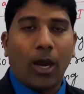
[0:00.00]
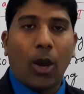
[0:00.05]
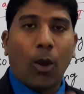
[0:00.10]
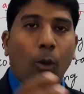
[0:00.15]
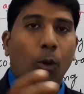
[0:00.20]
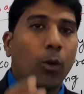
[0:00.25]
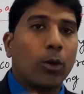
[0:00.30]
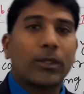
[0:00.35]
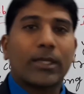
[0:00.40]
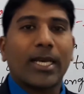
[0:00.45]

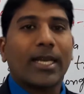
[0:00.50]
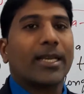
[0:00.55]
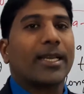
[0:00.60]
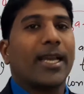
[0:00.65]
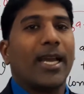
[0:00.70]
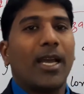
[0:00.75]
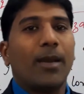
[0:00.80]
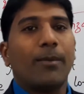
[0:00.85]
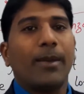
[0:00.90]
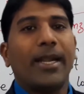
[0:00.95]
और होता
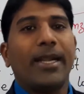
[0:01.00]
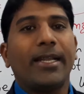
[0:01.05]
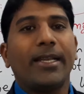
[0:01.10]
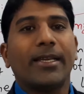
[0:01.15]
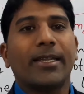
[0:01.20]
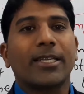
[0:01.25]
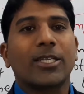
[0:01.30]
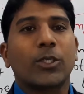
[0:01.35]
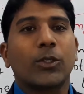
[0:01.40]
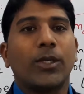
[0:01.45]
क्या है माय
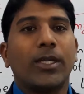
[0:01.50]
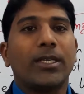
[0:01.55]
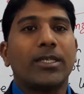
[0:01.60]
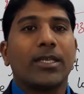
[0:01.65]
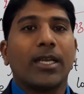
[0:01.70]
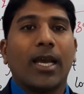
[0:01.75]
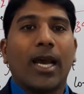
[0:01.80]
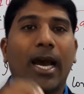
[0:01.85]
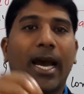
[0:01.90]
डियर स्टूडेंट्स